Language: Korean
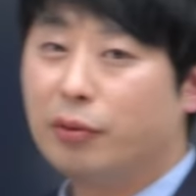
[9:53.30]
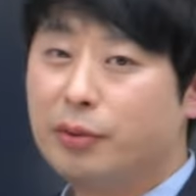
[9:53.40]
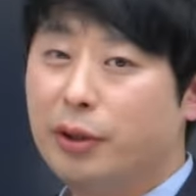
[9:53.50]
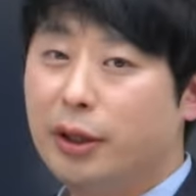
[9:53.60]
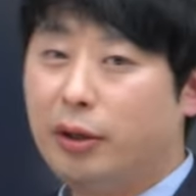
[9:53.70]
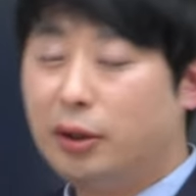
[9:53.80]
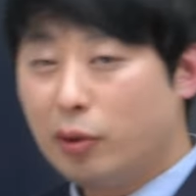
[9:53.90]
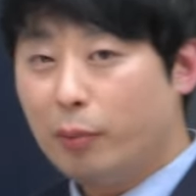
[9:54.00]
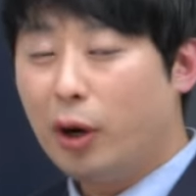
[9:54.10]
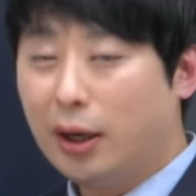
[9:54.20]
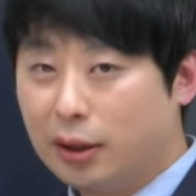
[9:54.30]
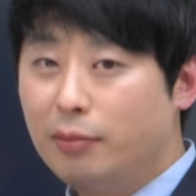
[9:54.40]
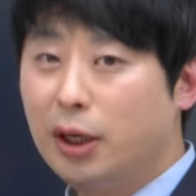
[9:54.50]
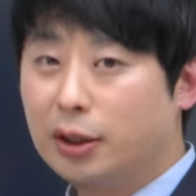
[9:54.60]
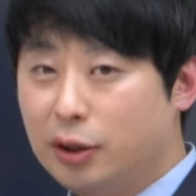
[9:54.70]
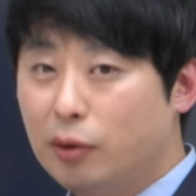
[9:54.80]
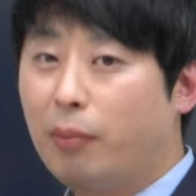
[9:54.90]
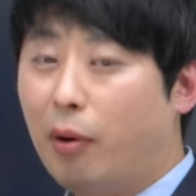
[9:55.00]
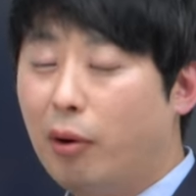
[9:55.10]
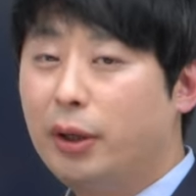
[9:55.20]
보시면 돼요. 일종의 뭐 학습량, 진도,
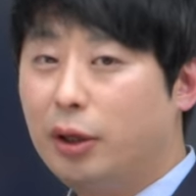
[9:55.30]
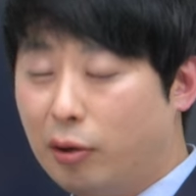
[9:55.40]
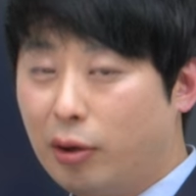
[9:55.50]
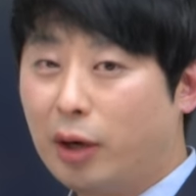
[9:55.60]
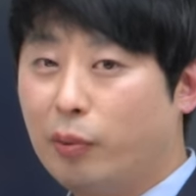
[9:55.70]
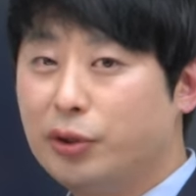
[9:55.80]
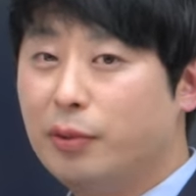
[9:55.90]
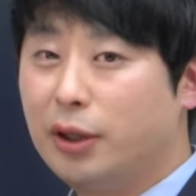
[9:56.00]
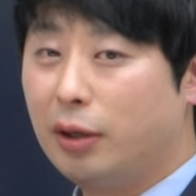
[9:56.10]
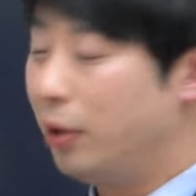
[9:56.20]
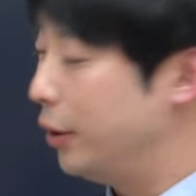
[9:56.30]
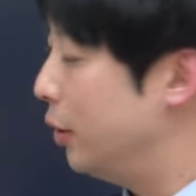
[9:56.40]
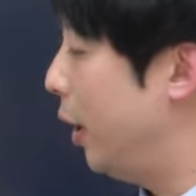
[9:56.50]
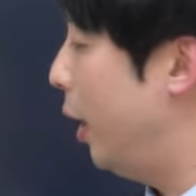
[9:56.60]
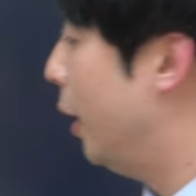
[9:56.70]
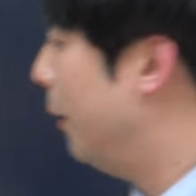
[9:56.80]
범위 이런 거라고 보시면 될 것 같은데